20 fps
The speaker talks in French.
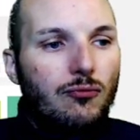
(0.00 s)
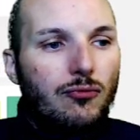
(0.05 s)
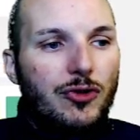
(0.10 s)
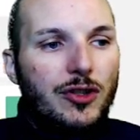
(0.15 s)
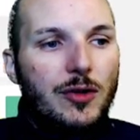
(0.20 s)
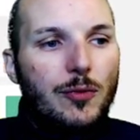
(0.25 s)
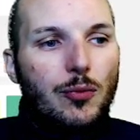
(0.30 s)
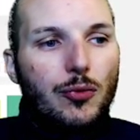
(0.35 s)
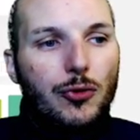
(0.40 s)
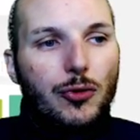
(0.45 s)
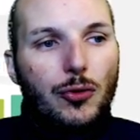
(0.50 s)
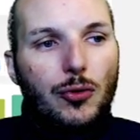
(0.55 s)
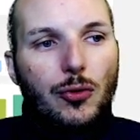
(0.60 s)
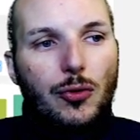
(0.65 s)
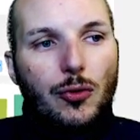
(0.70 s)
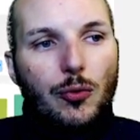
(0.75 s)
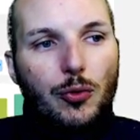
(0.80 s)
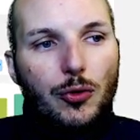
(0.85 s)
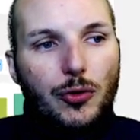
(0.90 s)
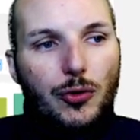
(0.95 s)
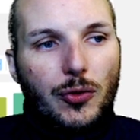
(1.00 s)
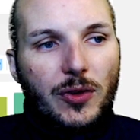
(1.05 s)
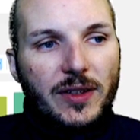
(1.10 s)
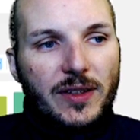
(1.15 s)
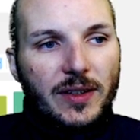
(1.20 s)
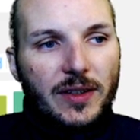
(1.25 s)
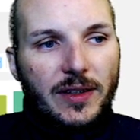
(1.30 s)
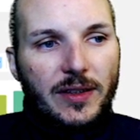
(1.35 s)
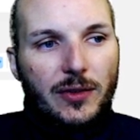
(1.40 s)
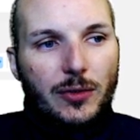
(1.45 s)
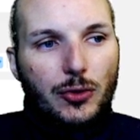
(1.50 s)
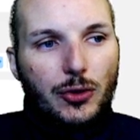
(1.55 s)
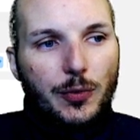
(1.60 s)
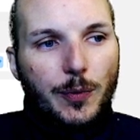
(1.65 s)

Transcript: c'est plutôt, plutôt intéressant,